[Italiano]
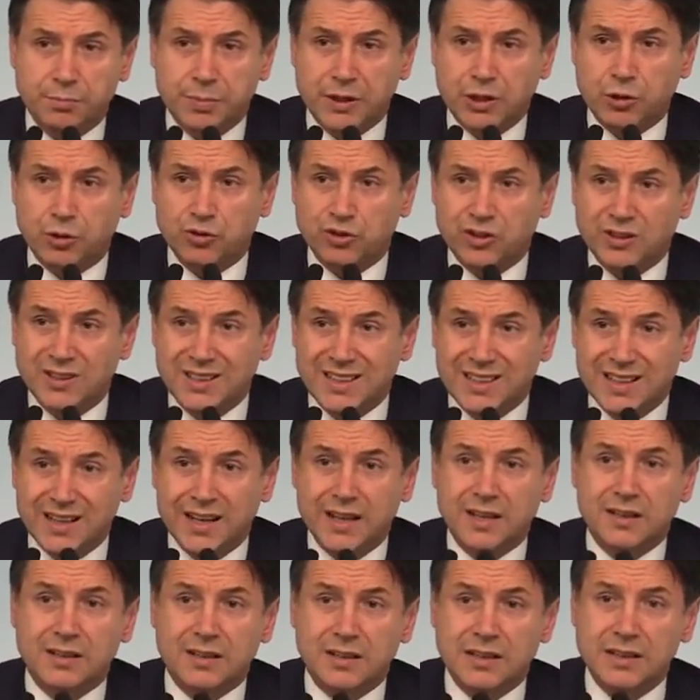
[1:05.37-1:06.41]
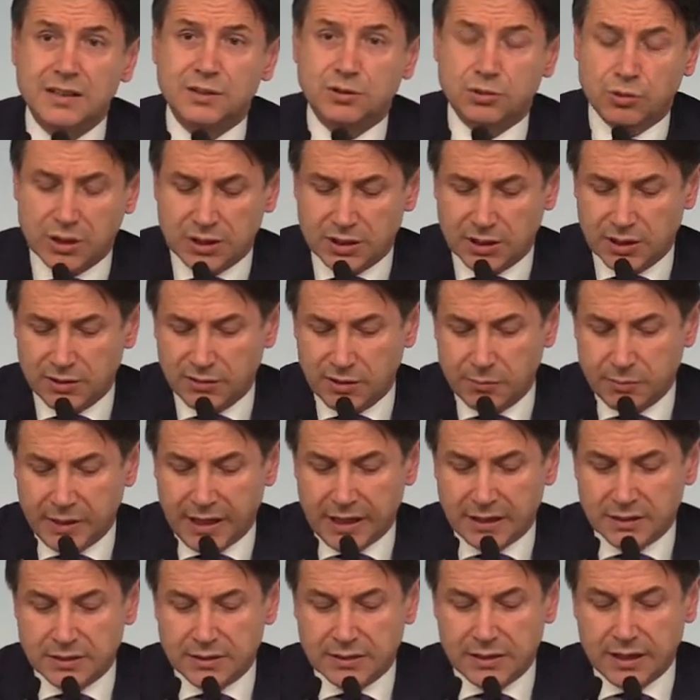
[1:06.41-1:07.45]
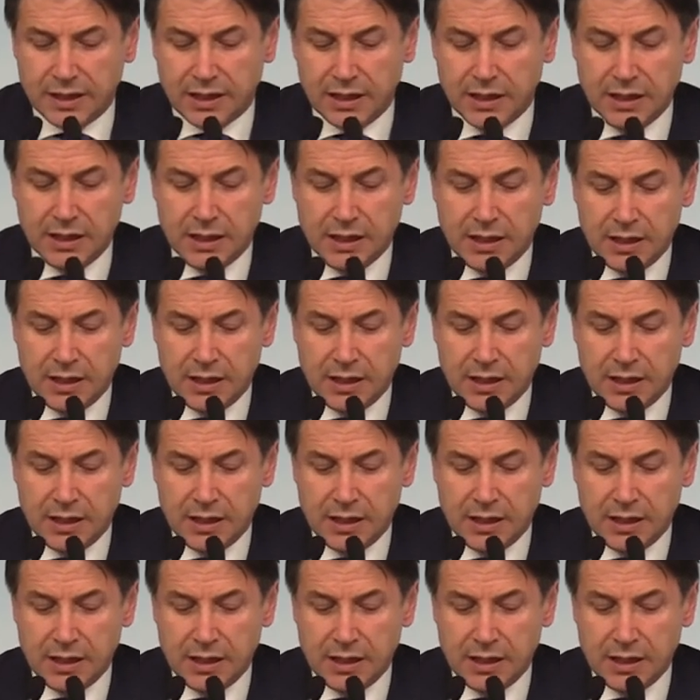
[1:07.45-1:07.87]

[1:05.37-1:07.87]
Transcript: per così dire, retroattivamente